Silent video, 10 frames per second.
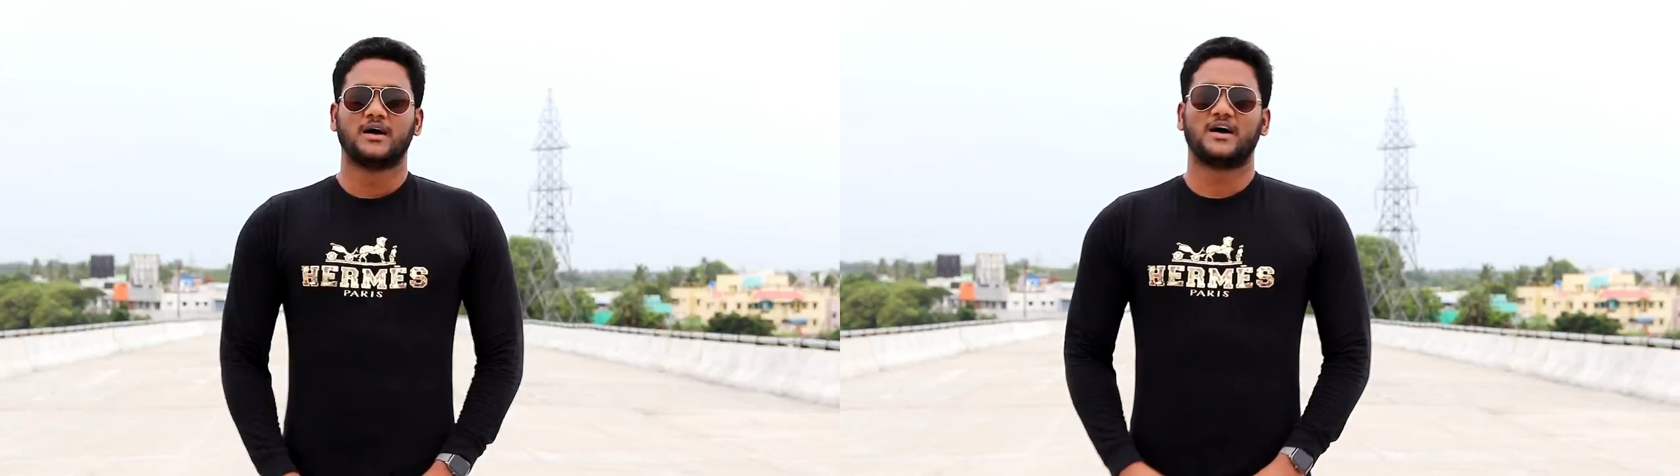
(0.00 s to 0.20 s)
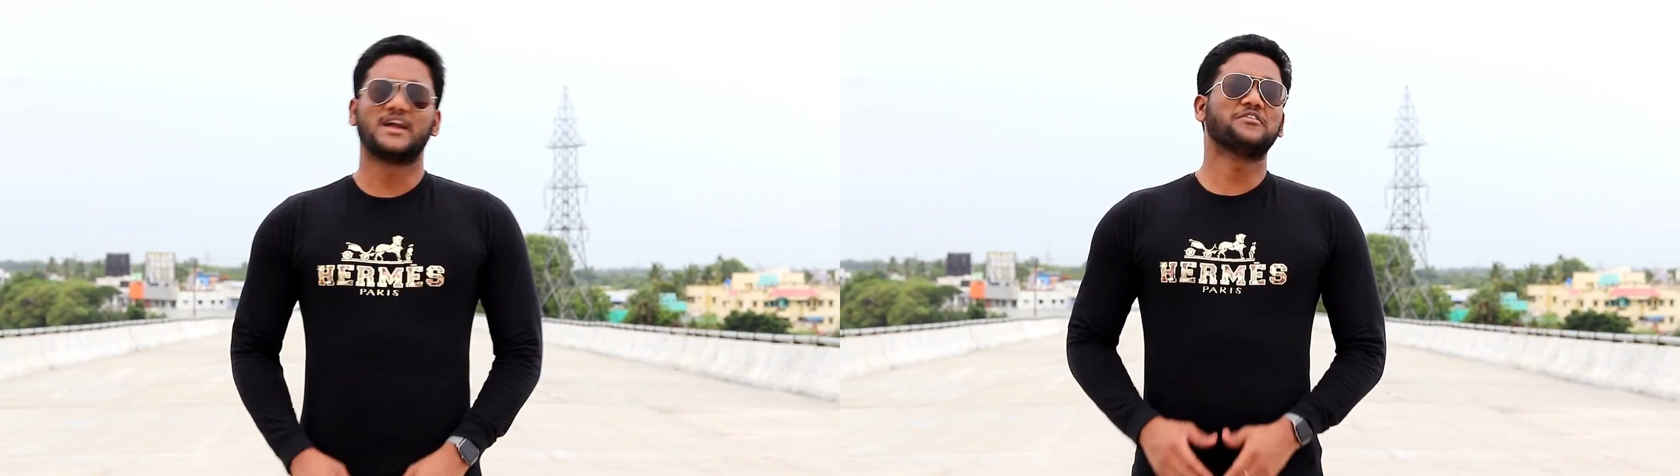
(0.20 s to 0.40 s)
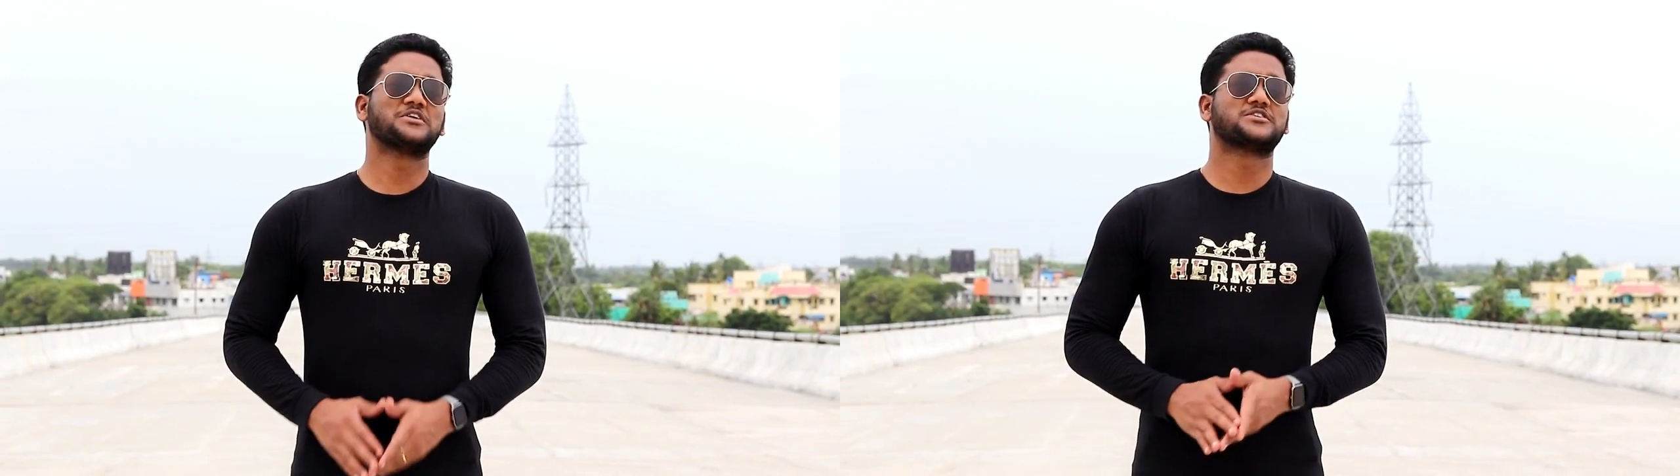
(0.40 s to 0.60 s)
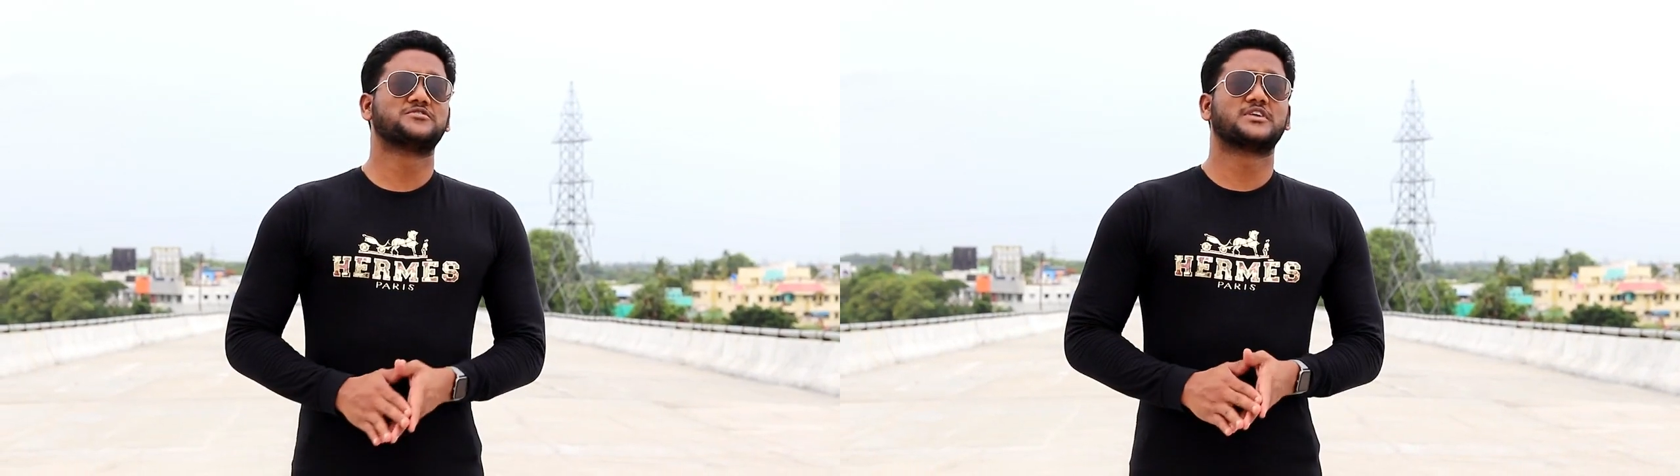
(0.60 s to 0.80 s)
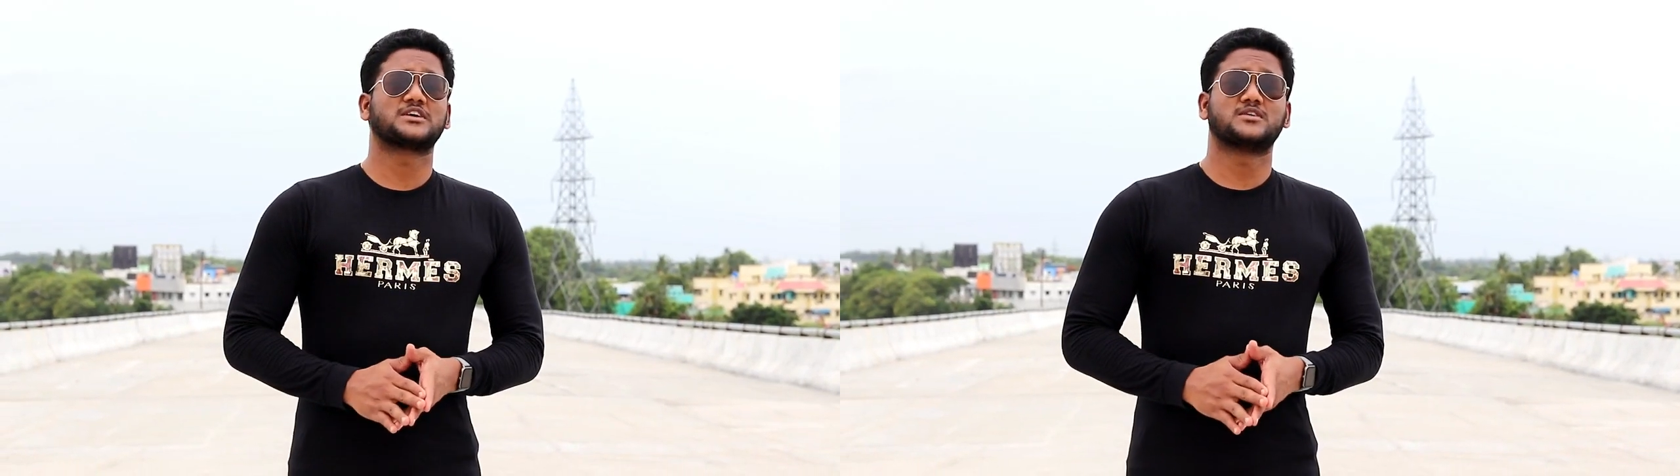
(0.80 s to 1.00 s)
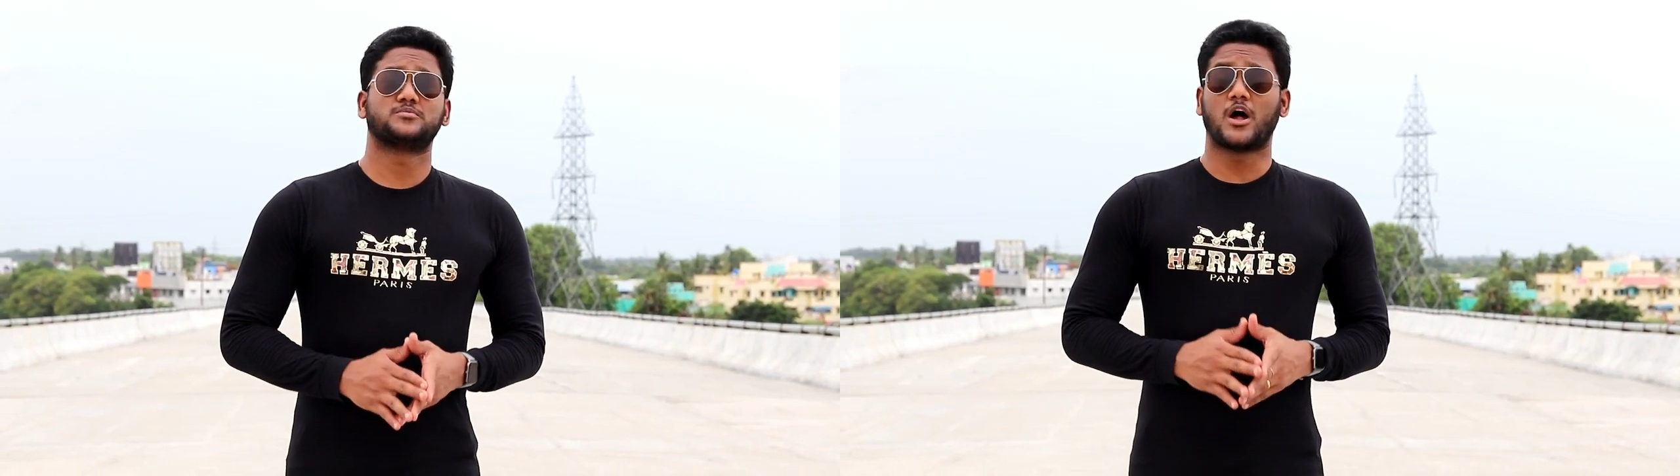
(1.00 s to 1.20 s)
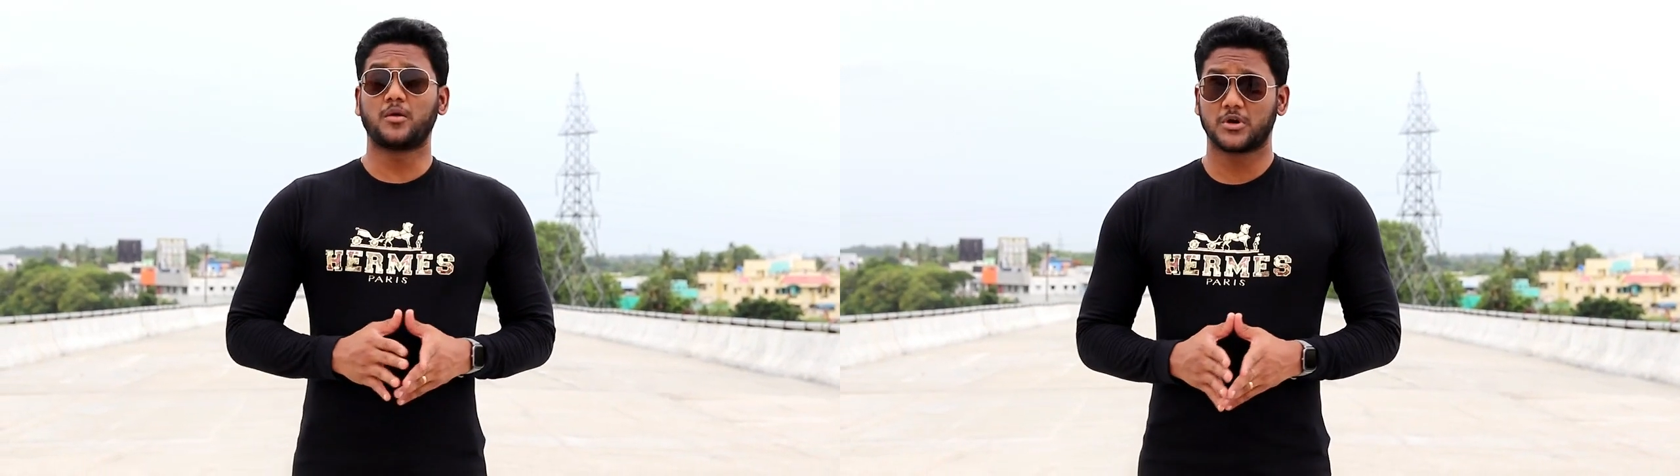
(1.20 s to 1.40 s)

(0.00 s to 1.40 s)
அனைவருக்கும் வணக்கம் நான்